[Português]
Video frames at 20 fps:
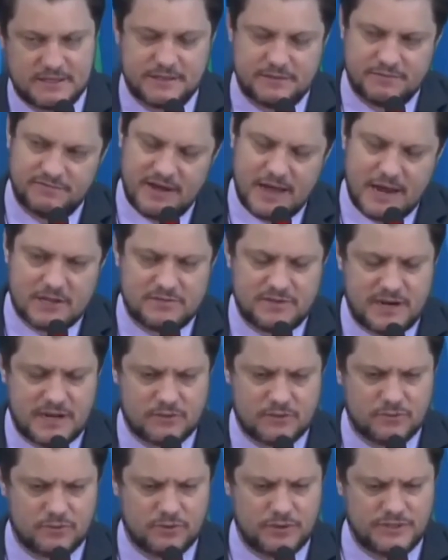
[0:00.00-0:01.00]
acho que vários
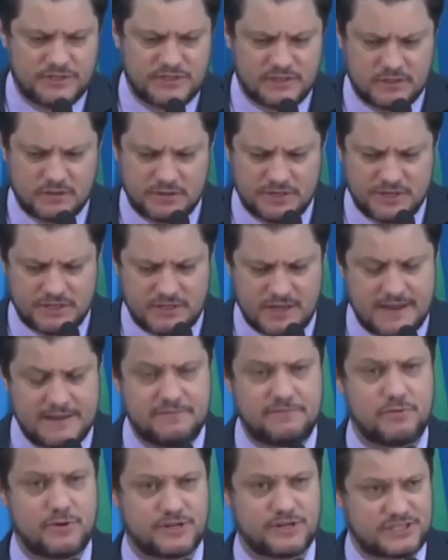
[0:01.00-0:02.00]
vereadores, então a gente está
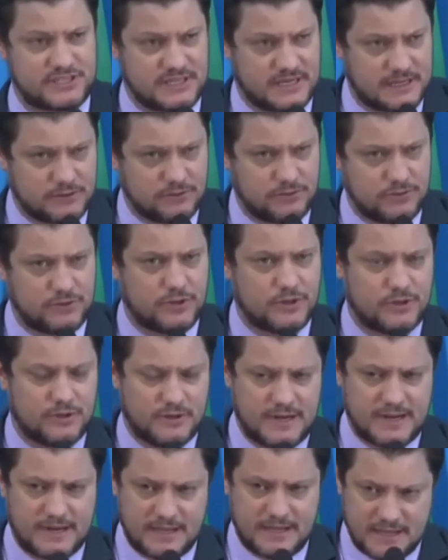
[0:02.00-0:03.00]
reforçando
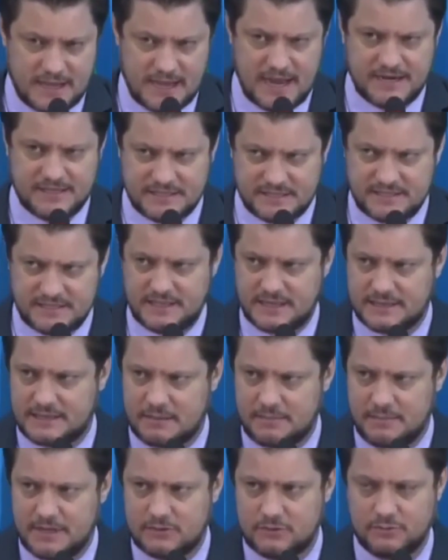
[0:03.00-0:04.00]
né, que haja esse
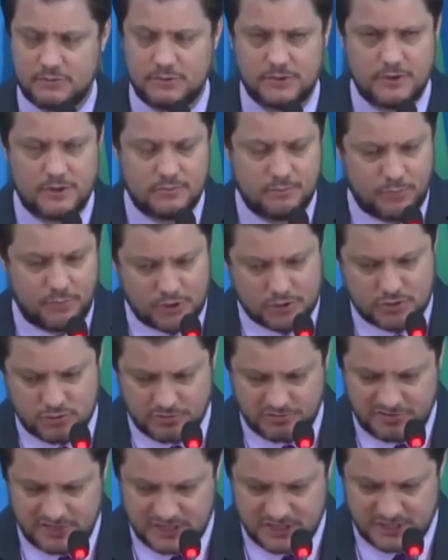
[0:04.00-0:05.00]
tratamento
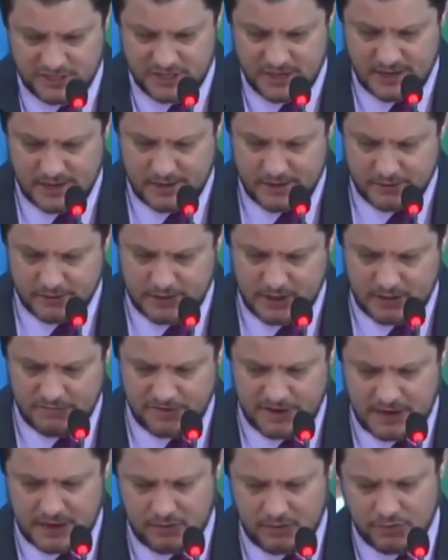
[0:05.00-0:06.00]
pós-Covid. E eu tenho que
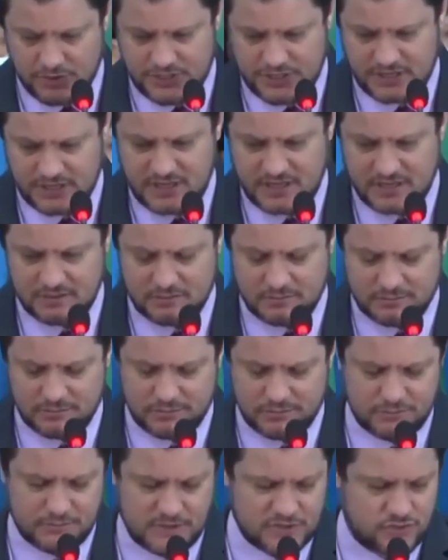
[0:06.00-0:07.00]
falar hoje aqui de um,
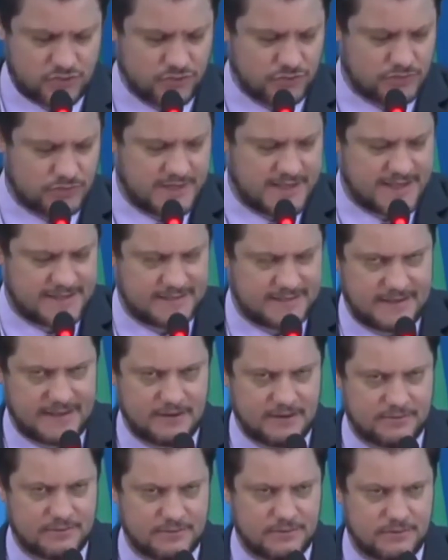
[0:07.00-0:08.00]
de um assunto que
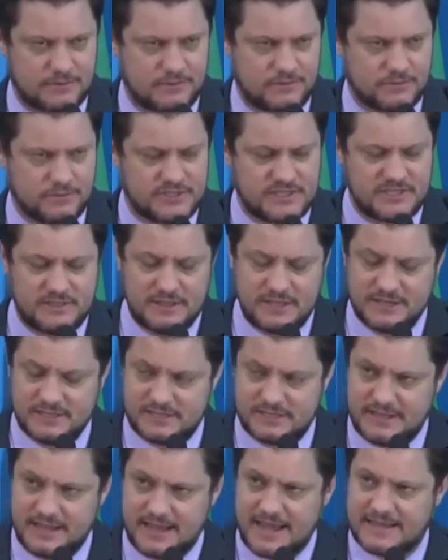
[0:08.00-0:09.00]
até no, nos
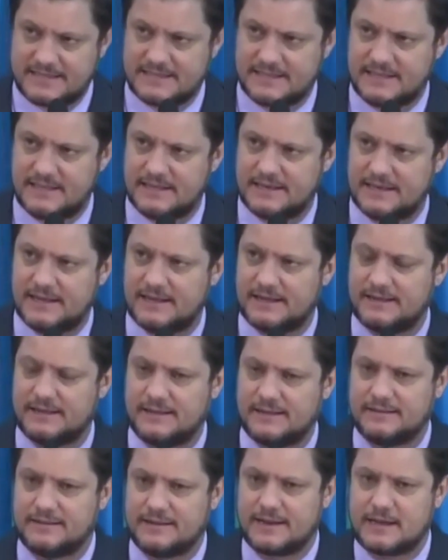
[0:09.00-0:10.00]
entristece aqui na,
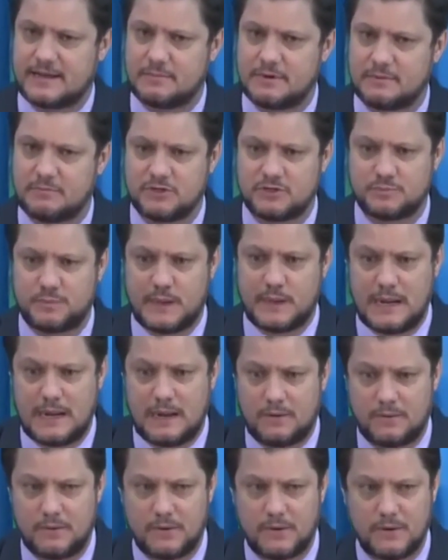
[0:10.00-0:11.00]
na Câmara
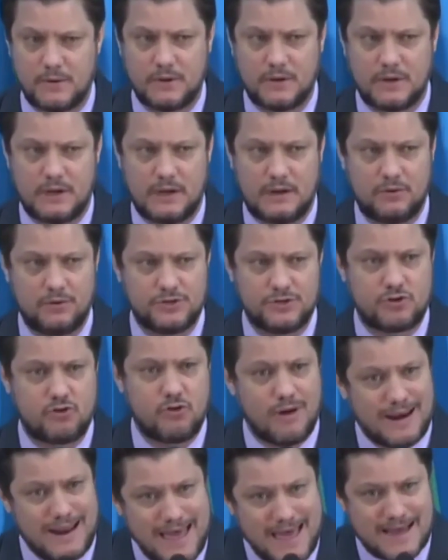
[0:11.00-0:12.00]
Municipal, onde
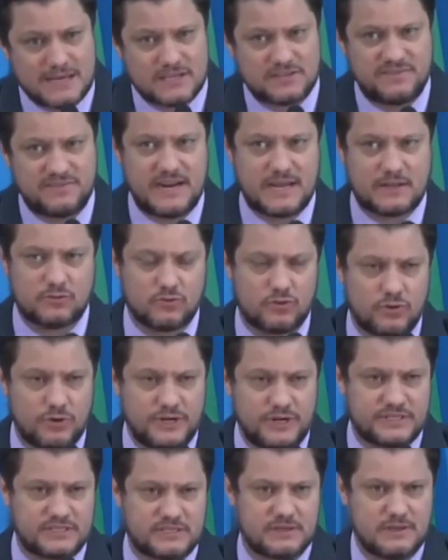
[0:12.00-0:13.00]
colegas
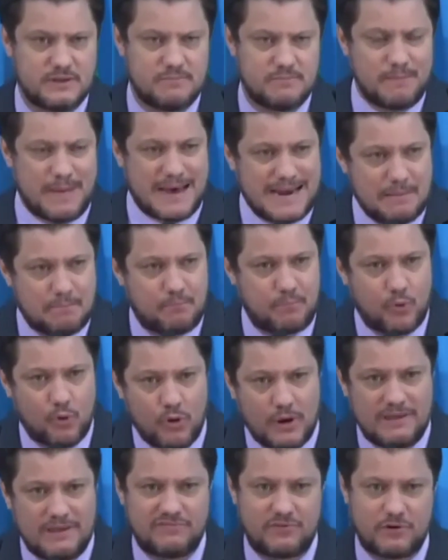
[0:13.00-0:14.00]
vereadores
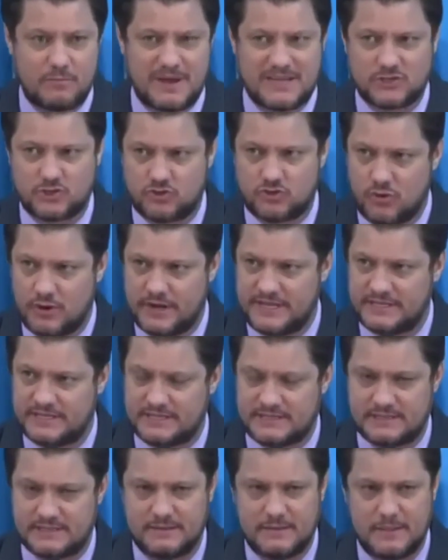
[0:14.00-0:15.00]
manipulam
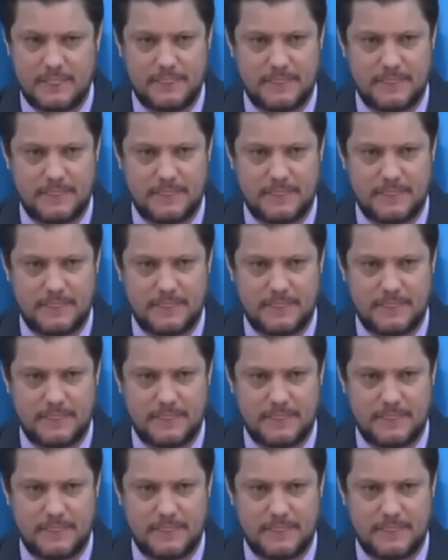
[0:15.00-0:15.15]
informações,